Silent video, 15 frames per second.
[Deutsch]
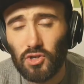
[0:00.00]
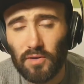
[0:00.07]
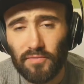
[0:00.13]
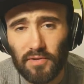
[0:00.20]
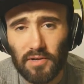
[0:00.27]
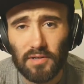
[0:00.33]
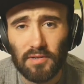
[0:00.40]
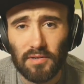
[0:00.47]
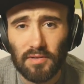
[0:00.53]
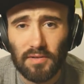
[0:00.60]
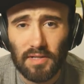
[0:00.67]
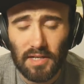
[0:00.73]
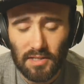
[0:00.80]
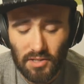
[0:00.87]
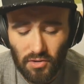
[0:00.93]
hoffe,
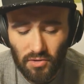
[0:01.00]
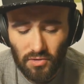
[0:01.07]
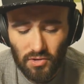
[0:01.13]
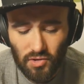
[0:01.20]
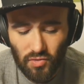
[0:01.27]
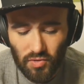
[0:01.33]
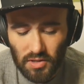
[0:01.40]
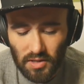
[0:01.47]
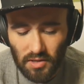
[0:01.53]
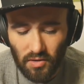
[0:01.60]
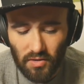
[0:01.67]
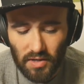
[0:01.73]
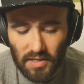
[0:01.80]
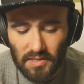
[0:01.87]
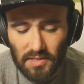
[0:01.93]
der Song tut genau
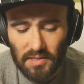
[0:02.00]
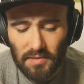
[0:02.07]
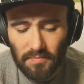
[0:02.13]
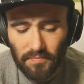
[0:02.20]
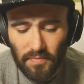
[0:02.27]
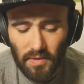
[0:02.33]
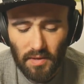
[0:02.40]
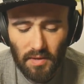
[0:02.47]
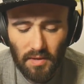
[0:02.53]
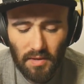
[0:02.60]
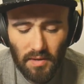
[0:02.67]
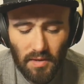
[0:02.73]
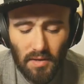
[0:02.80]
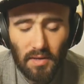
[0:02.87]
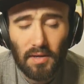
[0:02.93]
das,
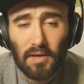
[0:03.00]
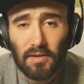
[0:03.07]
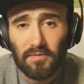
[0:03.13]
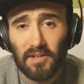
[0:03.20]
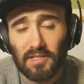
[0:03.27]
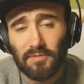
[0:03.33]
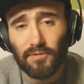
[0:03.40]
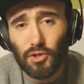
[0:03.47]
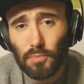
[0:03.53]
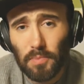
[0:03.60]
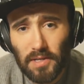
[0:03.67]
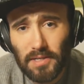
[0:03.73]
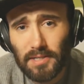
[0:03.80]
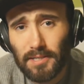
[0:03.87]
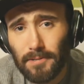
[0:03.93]
was er
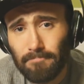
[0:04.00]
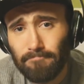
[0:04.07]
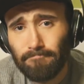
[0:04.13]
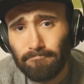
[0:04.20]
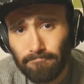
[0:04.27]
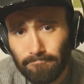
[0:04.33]
verspricht. Nur